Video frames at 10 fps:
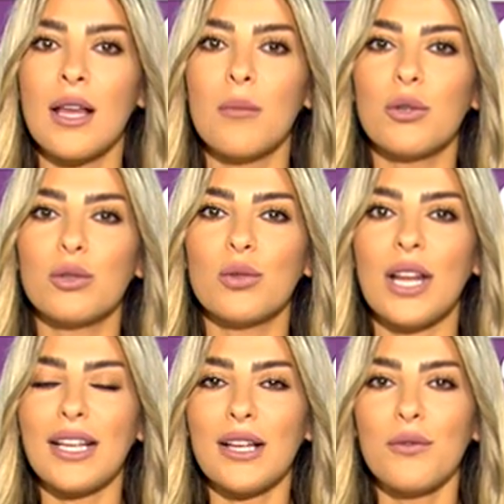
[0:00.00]
من دون
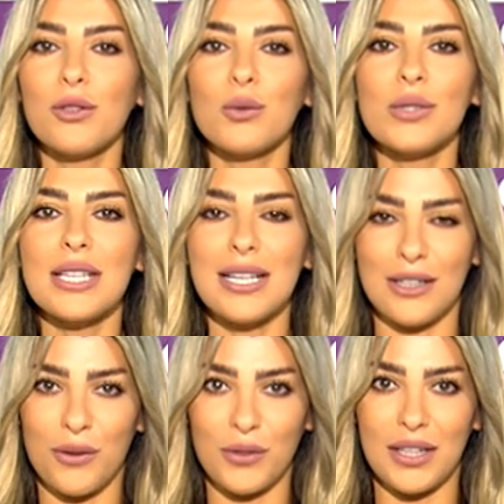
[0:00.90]
اي كلفه توصيل
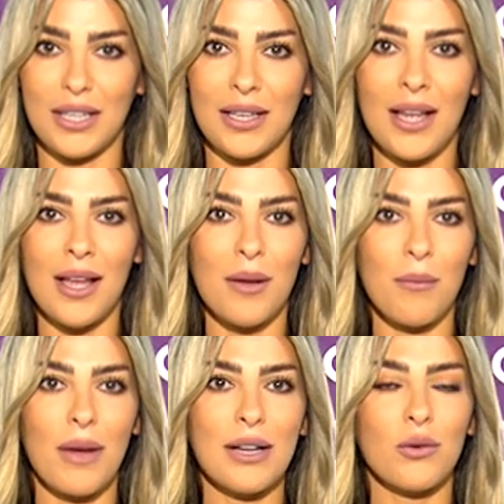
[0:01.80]
اضافيه
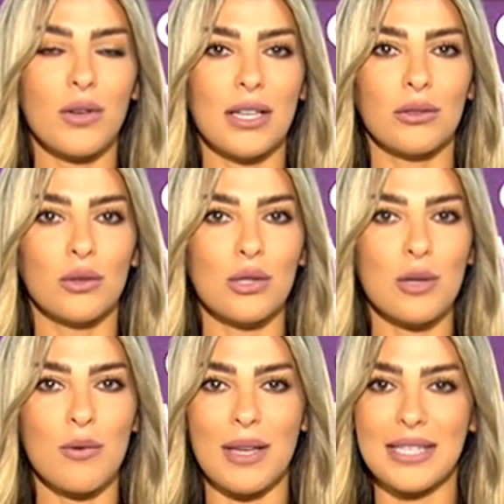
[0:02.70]
ما لكم الا
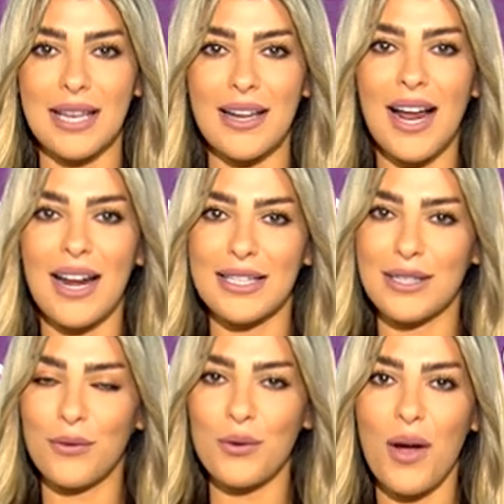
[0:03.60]
تتصلوا ببس سالر على
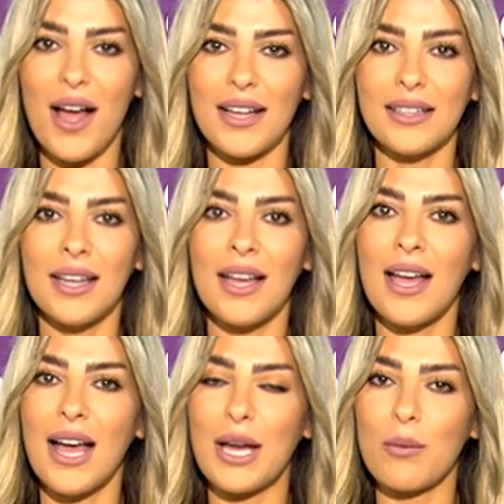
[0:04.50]
01
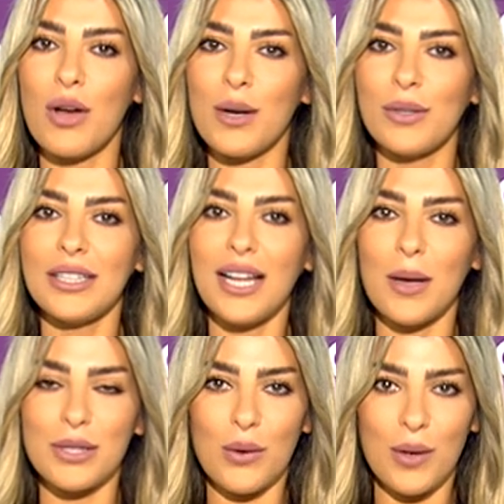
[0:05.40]
44
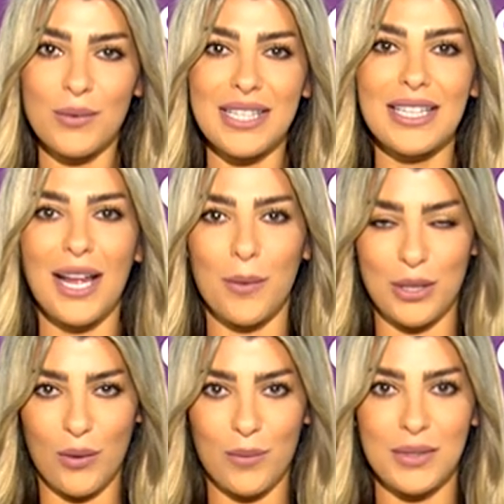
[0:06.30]
55
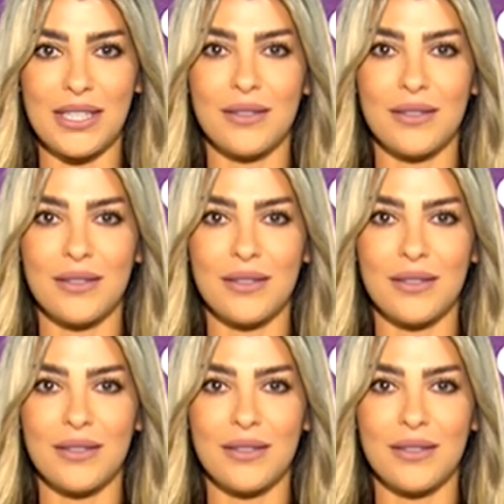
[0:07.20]
55